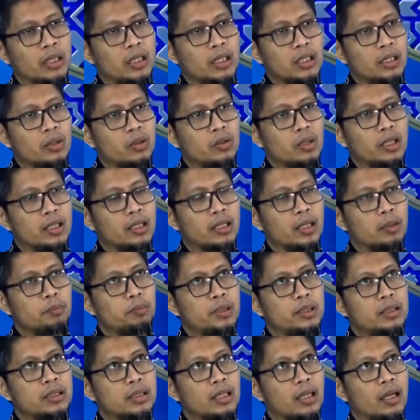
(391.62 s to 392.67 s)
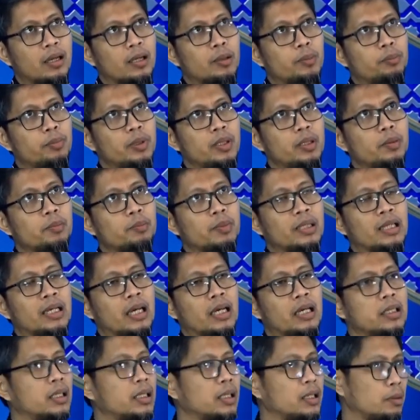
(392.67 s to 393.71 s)
itu kita bisa lebih
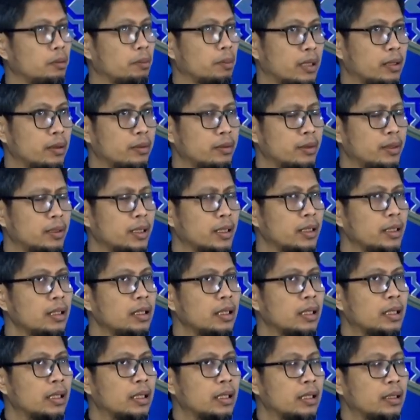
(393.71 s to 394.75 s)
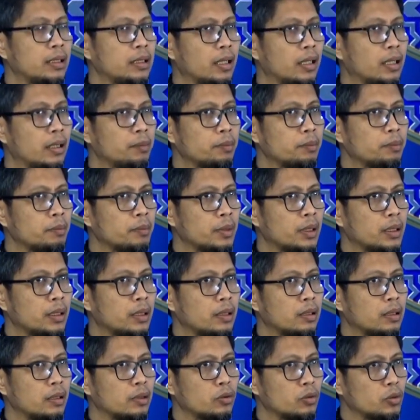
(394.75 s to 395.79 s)
menarik hikmah. Jadi dalam
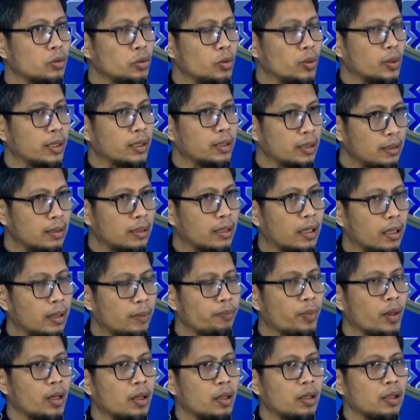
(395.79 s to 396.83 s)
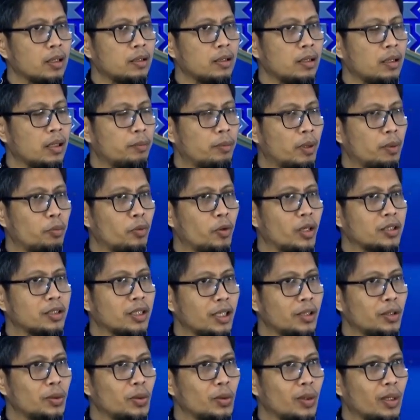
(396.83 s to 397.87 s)
uh, tuntunan kita, ketika
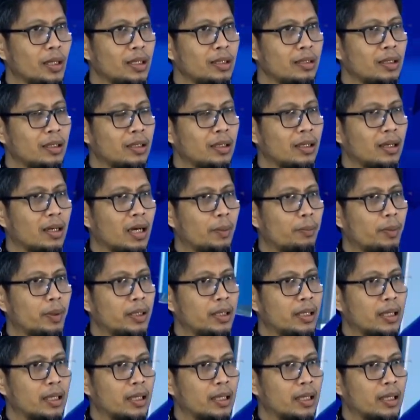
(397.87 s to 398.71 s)
berpuasa itu kan apa yang